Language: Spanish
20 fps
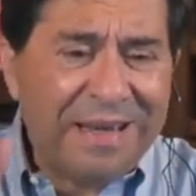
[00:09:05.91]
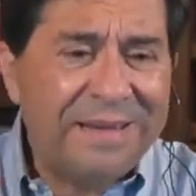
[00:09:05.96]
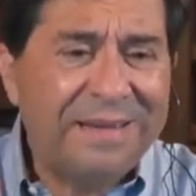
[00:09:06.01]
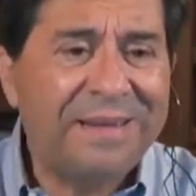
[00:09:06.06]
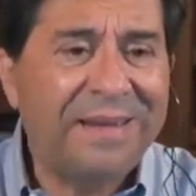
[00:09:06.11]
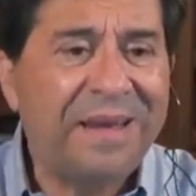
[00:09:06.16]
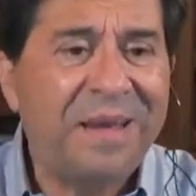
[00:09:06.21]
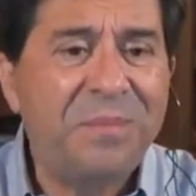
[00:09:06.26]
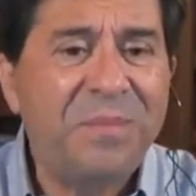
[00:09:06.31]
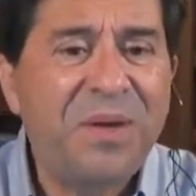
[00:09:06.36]

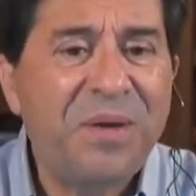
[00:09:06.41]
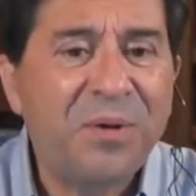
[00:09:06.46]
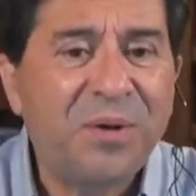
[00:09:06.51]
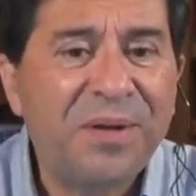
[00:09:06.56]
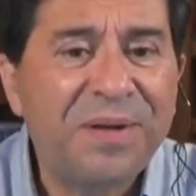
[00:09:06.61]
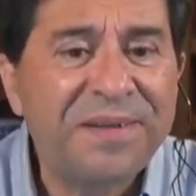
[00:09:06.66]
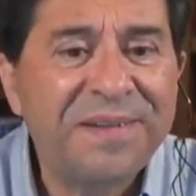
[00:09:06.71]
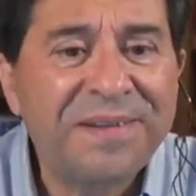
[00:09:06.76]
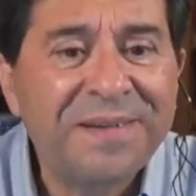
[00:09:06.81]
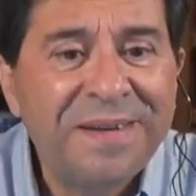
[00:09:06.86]
cantidad de
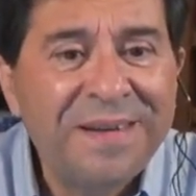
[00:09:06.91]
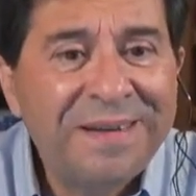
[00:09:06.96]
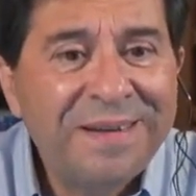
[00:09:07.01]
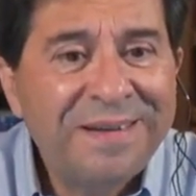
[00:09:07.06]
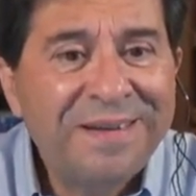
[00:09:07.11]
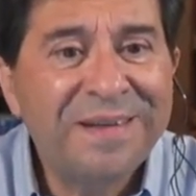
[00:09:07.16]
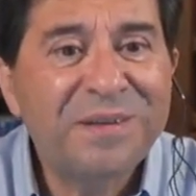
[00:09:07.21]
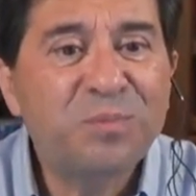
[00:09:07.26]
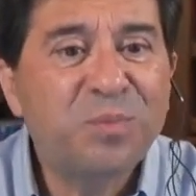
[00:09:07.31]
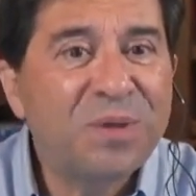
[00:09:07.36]
millones
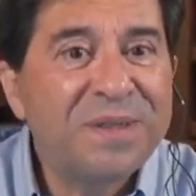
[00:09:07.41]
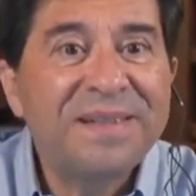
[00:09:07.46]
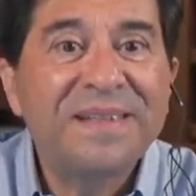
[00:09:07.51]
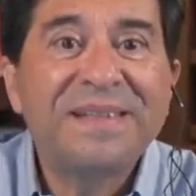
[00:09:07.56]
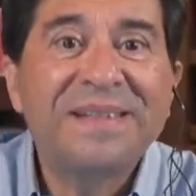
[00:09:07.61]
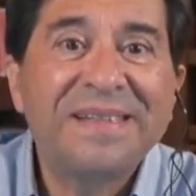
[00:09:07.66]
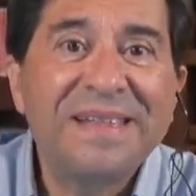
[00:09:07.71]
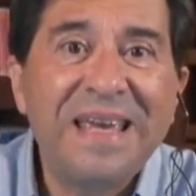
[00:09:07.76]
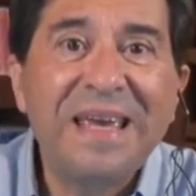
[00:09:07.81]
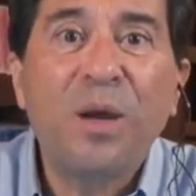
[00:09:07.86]
después de
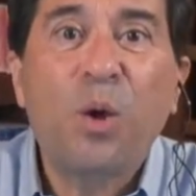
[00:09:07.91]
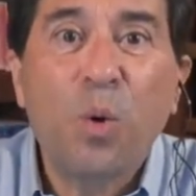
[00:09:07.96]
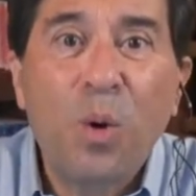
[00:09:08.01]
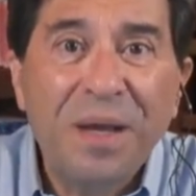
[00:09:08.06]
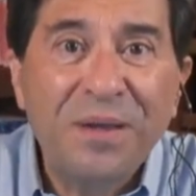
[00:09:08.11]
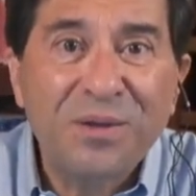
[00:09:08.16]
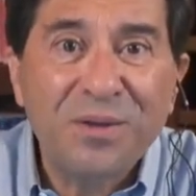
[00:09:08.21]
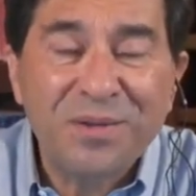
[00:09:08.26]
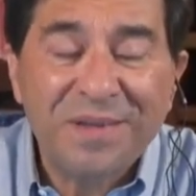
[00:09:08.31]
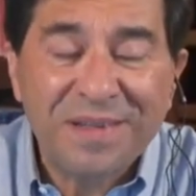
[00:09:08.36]
cinco
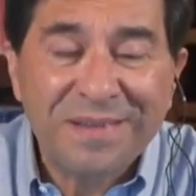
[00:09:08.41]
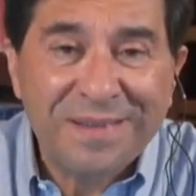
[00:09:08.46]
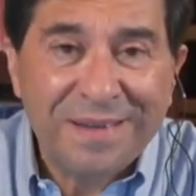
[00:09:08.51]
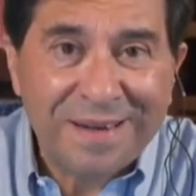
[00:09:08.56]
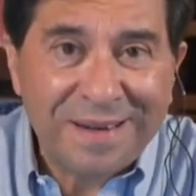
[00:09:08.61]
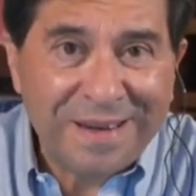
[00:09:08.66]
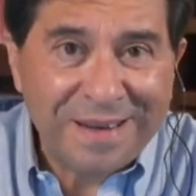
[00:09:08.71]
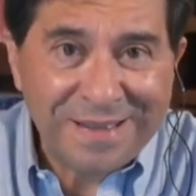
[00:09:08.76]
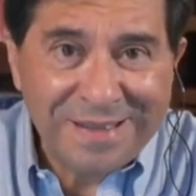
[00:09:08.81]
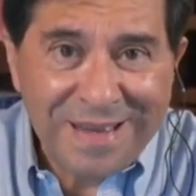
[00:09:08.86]
años de
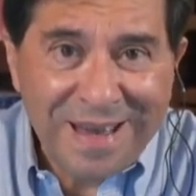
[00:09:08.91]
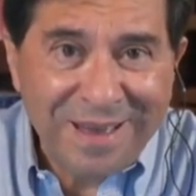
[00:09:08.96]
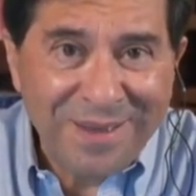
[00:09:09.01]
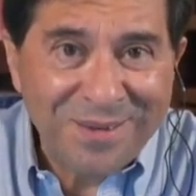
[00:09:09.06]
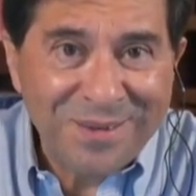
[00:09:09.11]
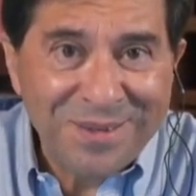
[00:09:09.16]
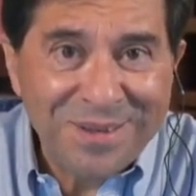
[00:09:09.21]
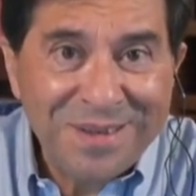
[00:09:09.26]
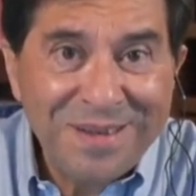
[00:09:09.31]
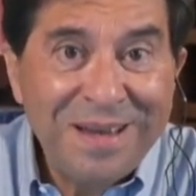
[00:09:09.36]
estar
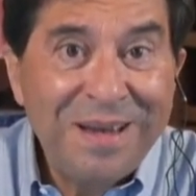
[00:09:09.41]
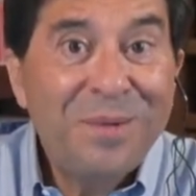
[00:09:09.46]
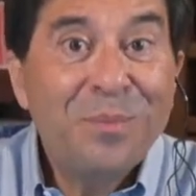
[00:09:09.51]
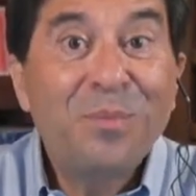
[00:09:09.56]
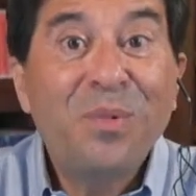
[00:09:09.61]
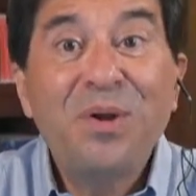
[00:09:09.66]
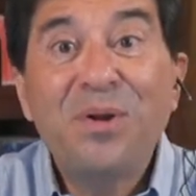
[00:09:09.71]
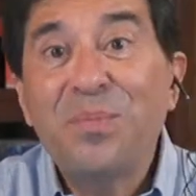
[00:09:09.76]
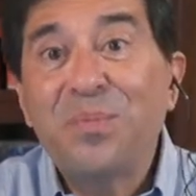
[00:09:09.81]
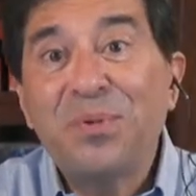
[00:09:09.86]
casados.
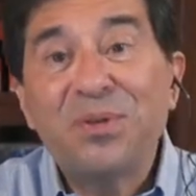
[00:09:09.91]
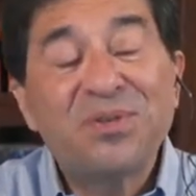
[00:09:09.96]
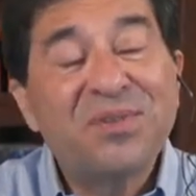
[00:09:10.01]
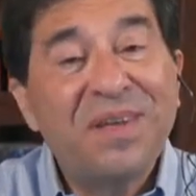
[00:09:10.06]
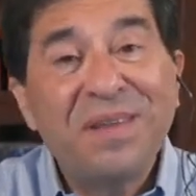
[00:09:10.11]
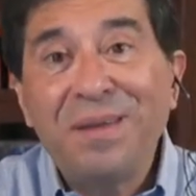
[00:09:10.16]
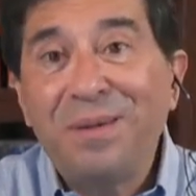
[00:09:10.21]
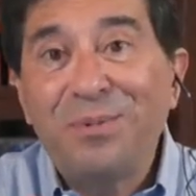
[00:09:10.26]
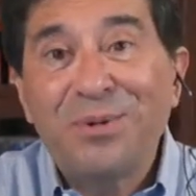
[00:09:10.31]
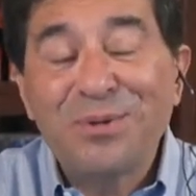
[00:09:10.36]
Bueno, pues
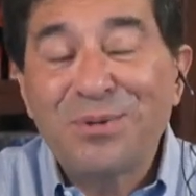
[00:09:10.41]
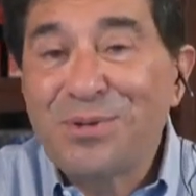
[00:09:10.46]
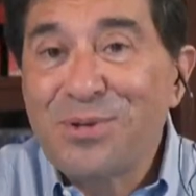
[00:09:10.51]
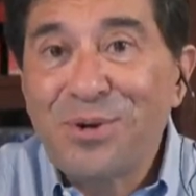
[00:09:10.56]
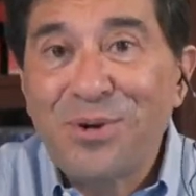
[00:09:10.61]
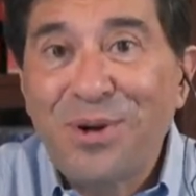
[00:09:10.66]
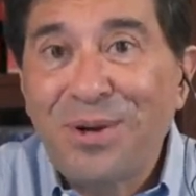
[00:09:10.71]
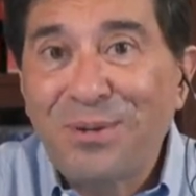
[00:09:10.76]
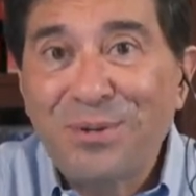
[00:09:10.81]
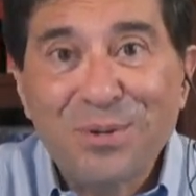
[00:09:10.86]
se
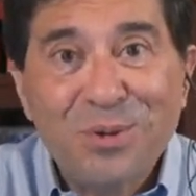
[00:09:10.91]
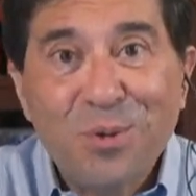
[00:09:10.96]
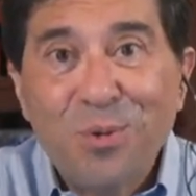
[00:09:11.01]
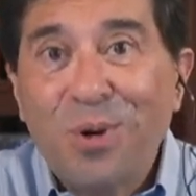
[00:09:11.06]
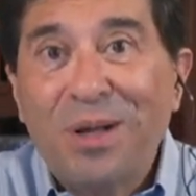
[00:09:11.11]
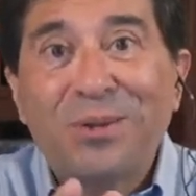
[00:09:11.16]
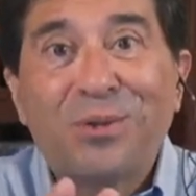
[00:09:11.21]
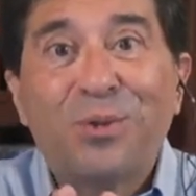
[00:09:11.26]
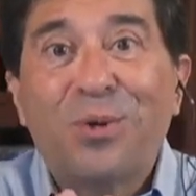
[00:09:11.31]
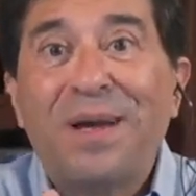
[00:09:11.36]
divorció a los
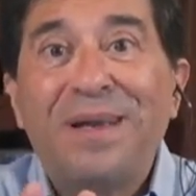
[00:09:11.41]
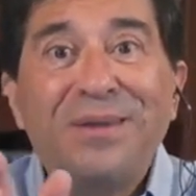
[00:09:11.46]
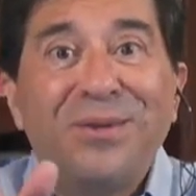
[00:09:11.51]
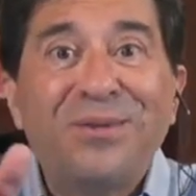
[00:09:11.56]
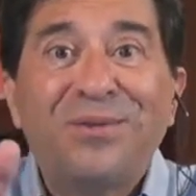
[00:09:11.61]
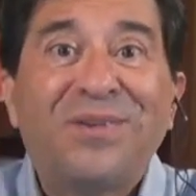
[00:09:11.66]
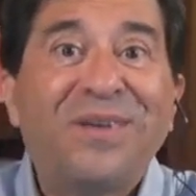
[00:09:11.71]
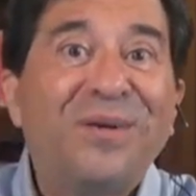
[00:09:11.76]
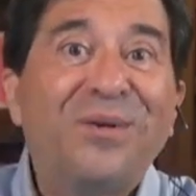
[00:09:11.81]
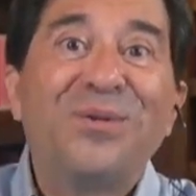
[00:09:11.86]
cuatro
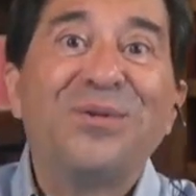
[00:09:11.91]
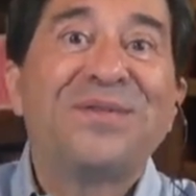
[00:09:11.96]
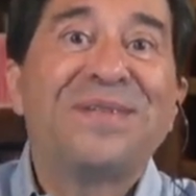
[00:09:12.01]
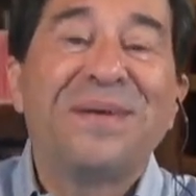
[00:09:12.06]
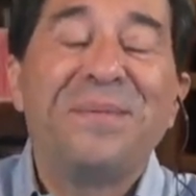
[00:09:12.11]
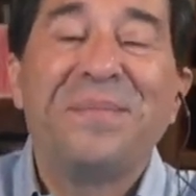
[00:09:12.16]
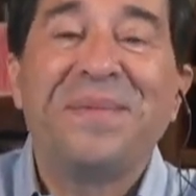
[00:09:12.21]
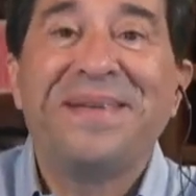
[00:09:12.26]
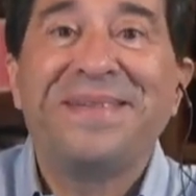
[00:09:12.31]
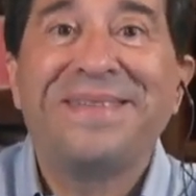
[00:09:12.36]
años y
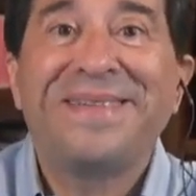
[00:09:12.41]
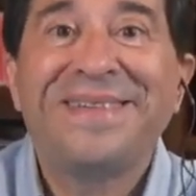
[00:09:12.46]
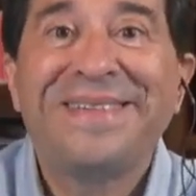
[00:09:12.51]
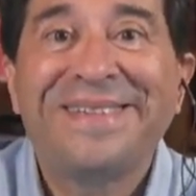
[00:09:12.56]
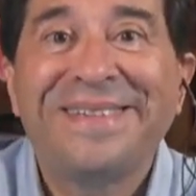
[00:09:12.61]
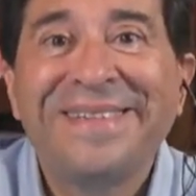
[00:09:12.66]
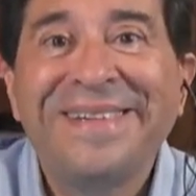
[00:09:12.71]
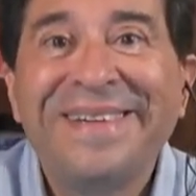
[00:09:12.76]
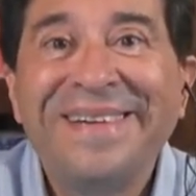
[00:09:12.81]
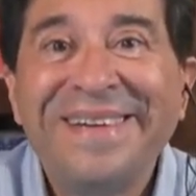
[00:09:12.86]
once
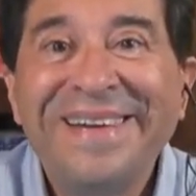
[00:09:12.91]
meses.